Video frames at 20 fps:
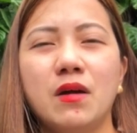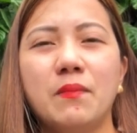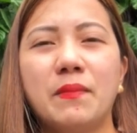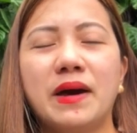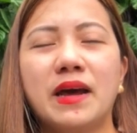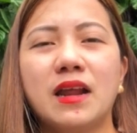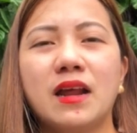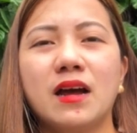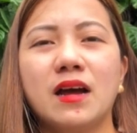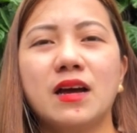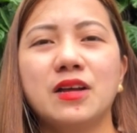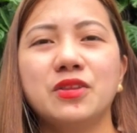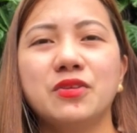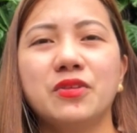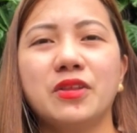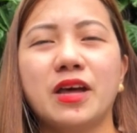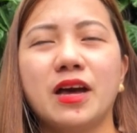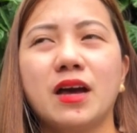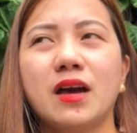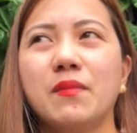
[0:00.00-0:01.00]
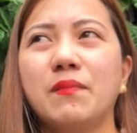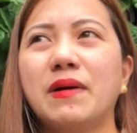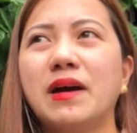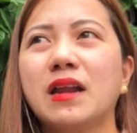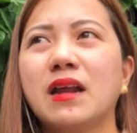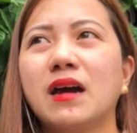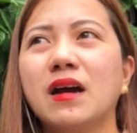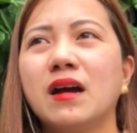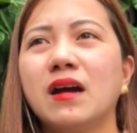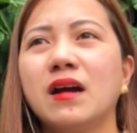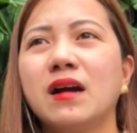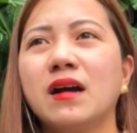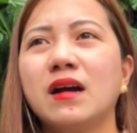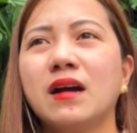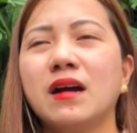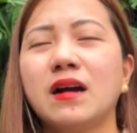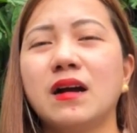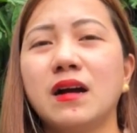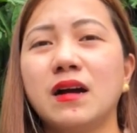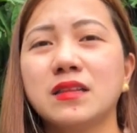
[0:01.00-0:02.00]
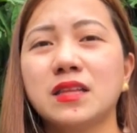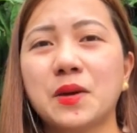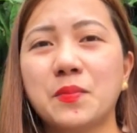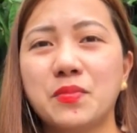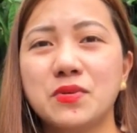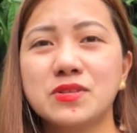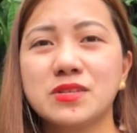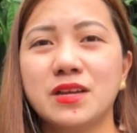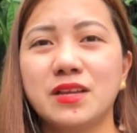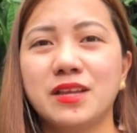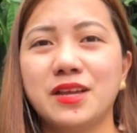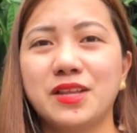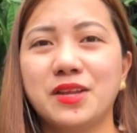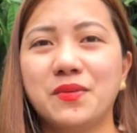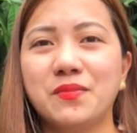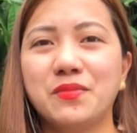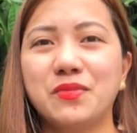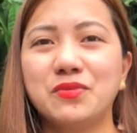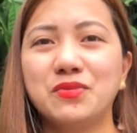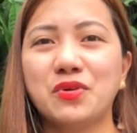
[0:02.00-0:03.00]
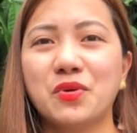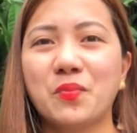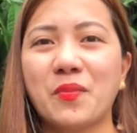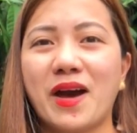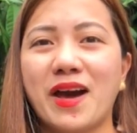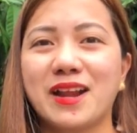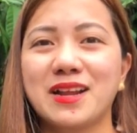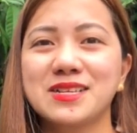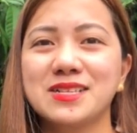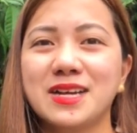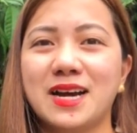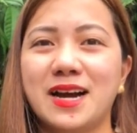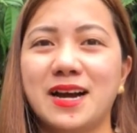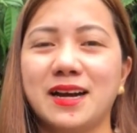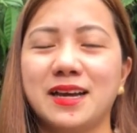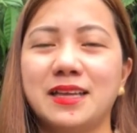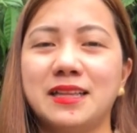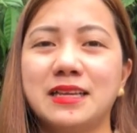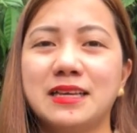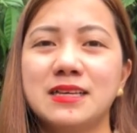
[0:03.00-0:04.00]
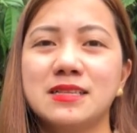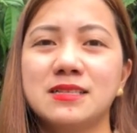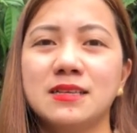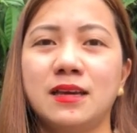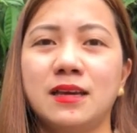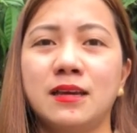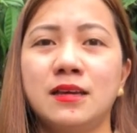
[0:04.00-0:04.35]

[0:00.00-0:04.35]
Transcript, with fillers: parang ano na, parang katapusan na ng mundo para sa akin. Kasi,